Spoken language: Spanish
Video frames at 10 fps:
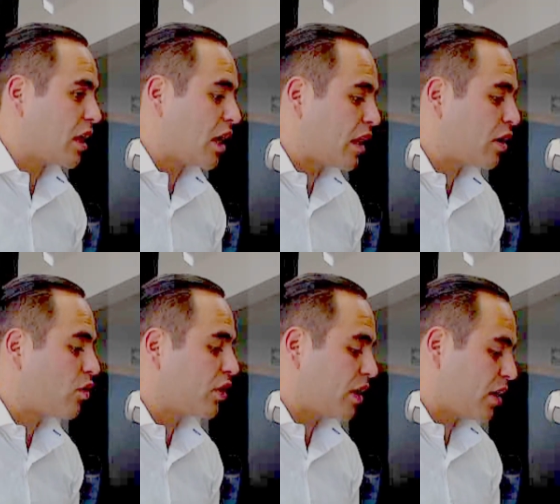
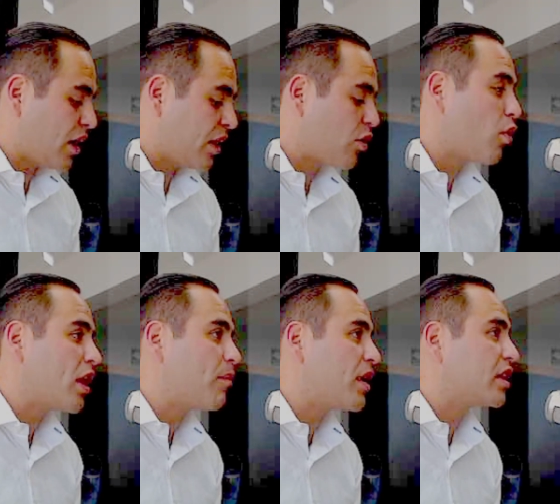
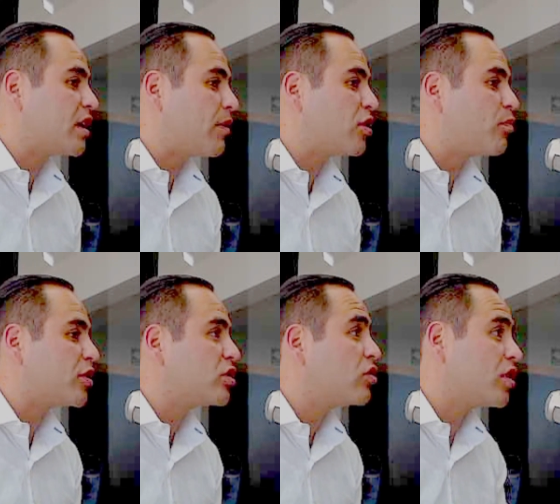adecuadamente llevando el
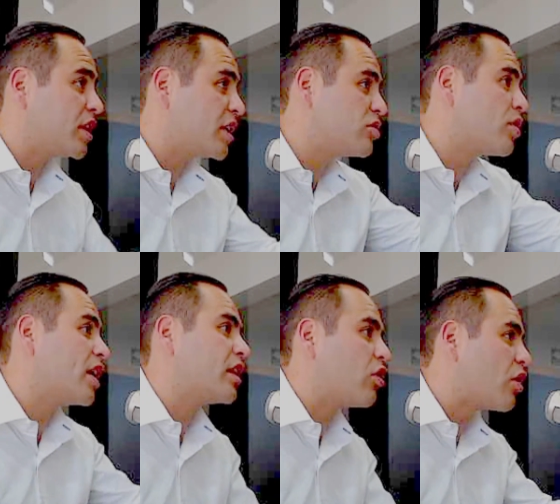precio y tienes un
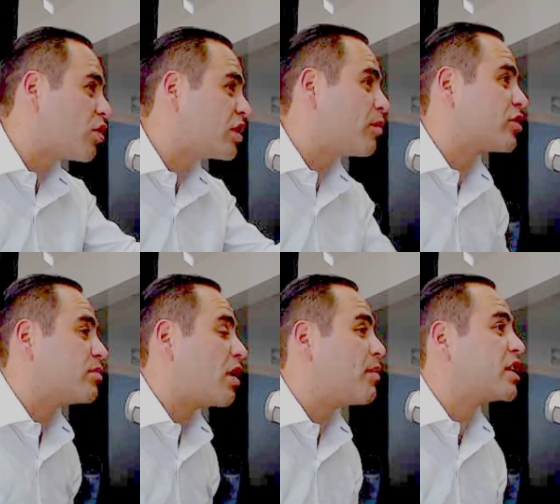calentador que cuesta
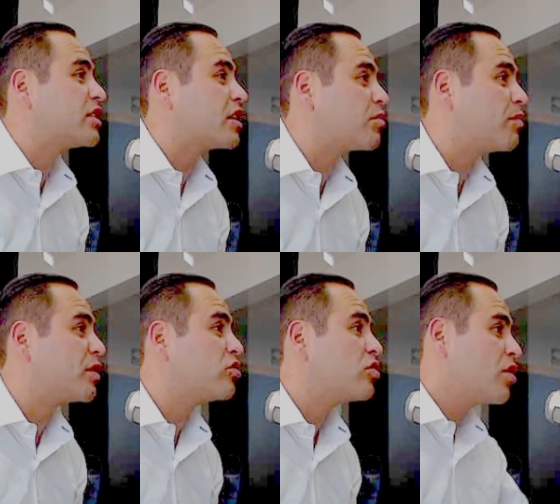aproximadamente 6 mil
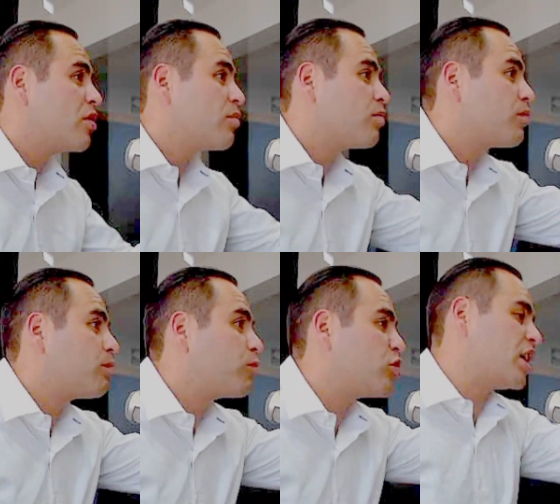pesos. Así es.
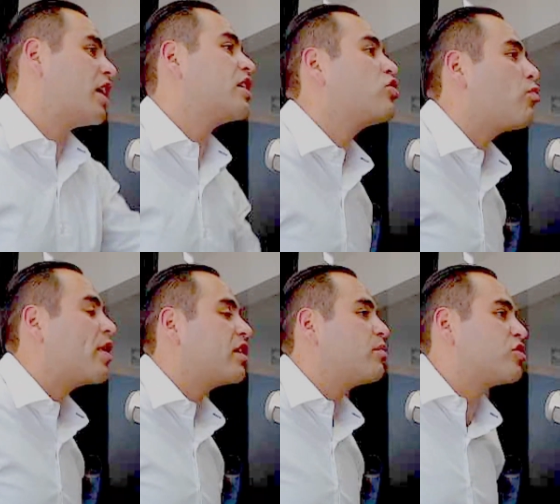Pues ya
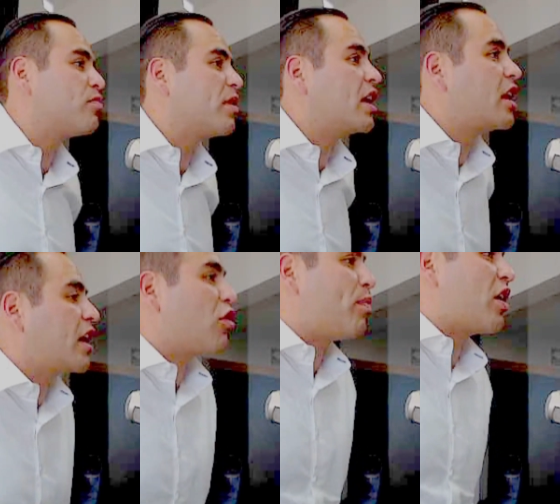recuperaste mucho más lana de
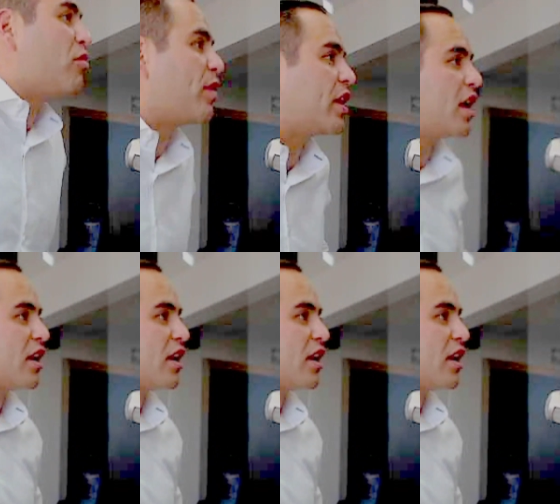que lo pagaba el predial.